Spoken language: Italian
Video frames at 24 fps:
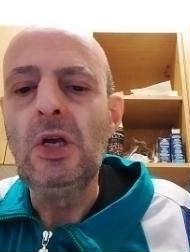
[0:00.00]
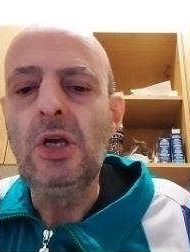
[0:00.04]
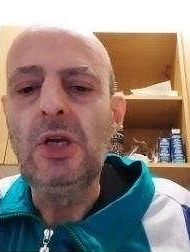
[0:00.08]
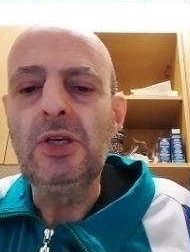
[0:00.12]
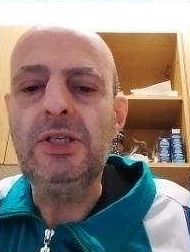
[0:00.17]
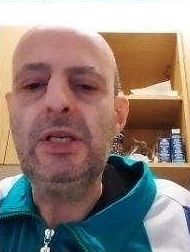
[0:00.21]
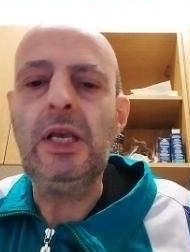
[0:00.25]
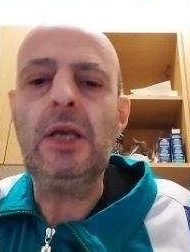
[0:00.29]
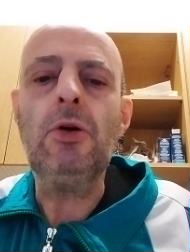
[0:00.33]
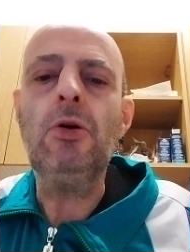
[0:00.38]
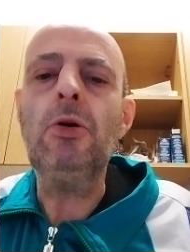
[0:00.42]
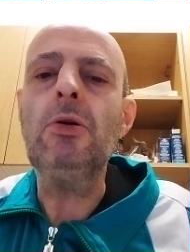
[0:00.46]

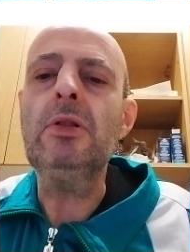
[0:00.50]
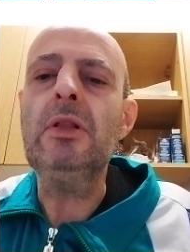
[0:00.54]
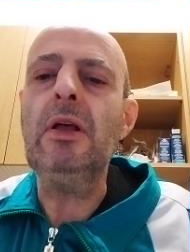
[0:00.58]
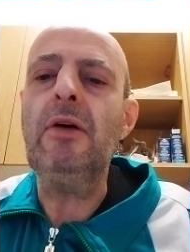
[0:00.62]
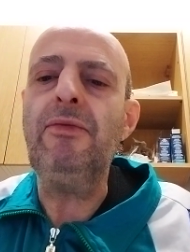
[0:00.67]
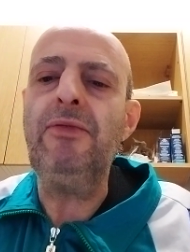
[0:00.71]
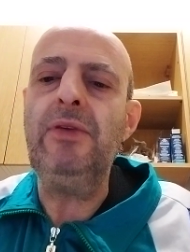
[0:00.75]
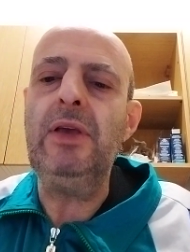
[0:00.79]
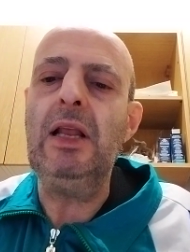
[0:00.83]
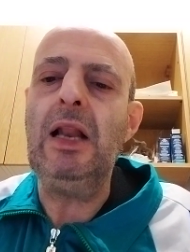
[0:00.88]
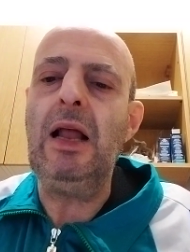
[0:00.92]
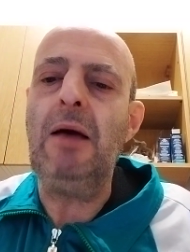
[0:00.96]
Seconda
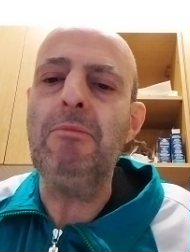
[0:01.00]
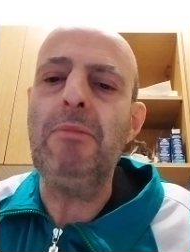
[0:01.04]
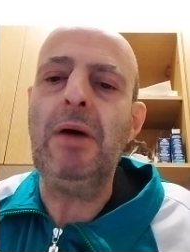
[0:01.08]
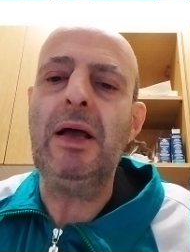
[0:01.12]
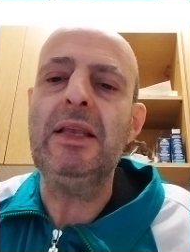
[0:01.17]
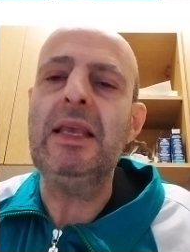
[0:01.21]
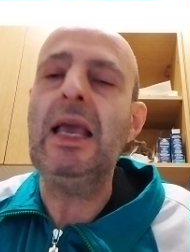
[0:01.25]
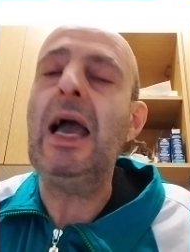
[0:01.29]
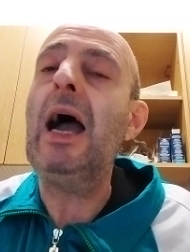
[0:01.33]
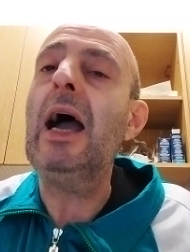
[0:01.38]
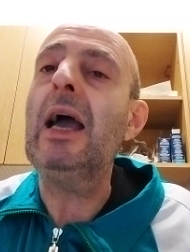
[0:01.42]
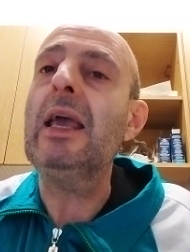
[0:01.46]
fila,
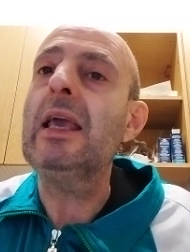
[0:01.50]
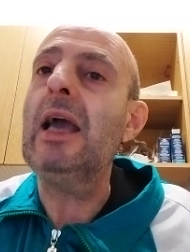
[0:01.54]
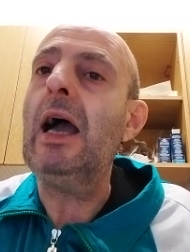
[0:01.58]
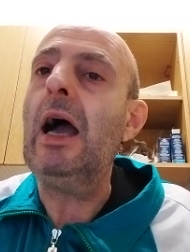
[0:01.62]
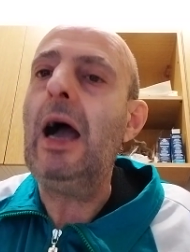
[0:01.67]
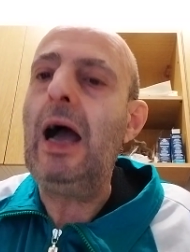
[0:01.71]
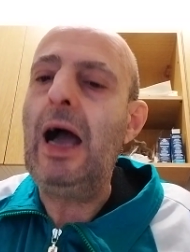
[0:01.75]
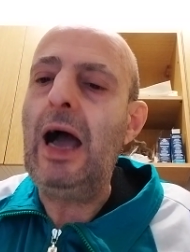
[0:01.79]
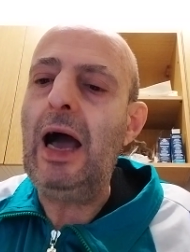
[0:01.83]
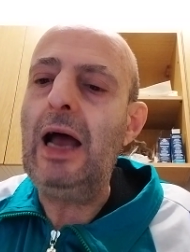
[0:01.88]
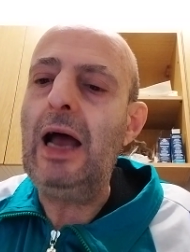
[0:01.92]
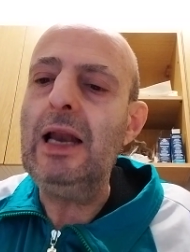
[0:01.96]

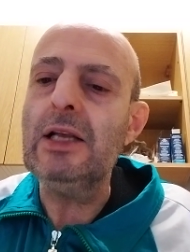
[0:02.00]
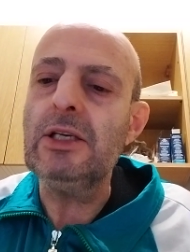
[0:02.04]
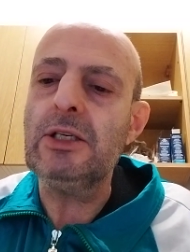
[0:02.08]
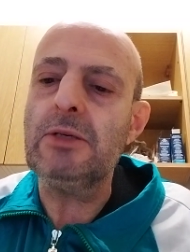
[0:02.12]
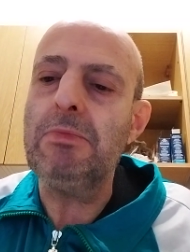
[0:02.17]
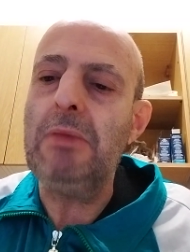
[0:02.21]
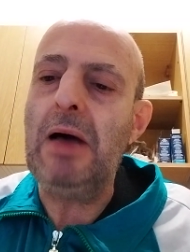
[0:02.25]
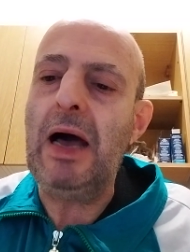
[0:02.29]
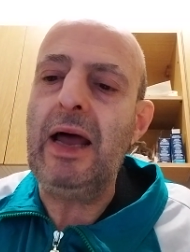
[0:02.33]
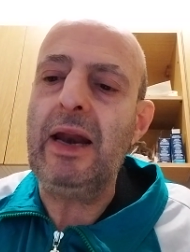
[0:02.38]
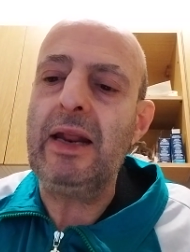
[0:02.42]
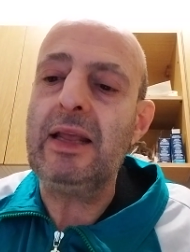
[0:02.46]
Bagnaia, Alex
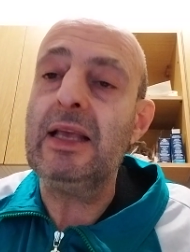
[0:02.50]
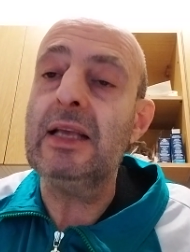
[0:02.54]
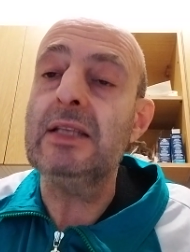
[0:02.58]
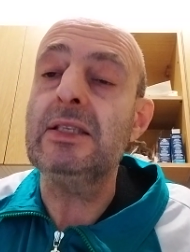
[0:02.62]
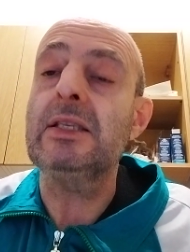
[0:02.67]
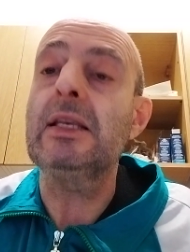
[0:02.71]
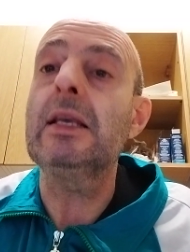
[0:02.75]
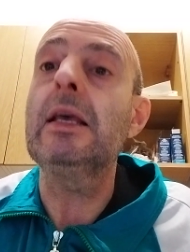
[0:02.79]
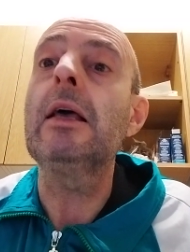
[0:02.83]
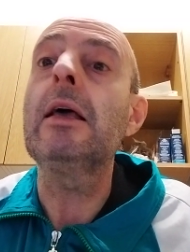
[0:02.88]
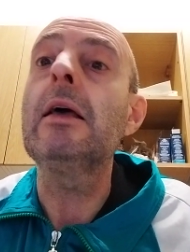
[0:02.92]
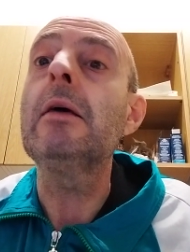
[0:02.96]

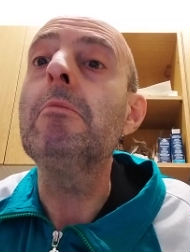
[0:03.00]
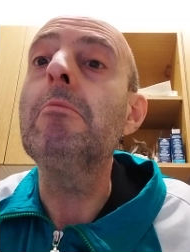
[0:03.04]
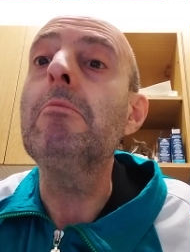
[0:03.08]
Marquez e